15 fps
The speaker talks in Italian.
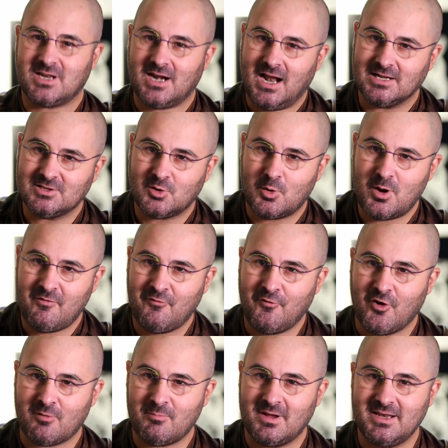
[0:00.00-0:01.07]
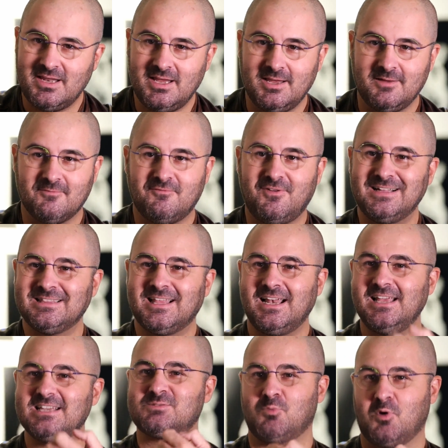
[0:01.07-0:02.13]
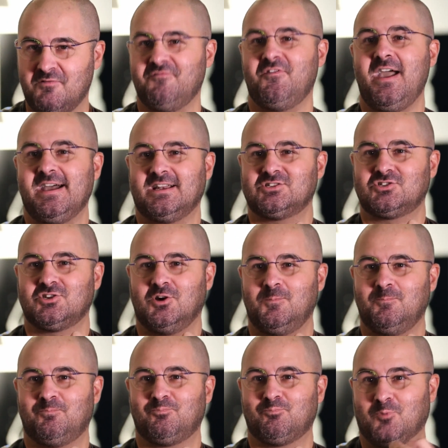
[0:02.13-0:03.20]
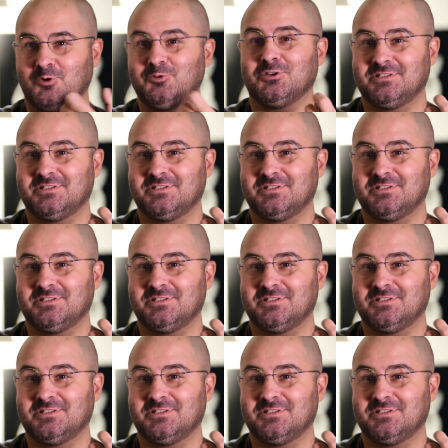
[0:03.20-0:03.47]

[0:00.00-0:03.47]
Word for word: tra l'altro una forma di vandalismo inverso molto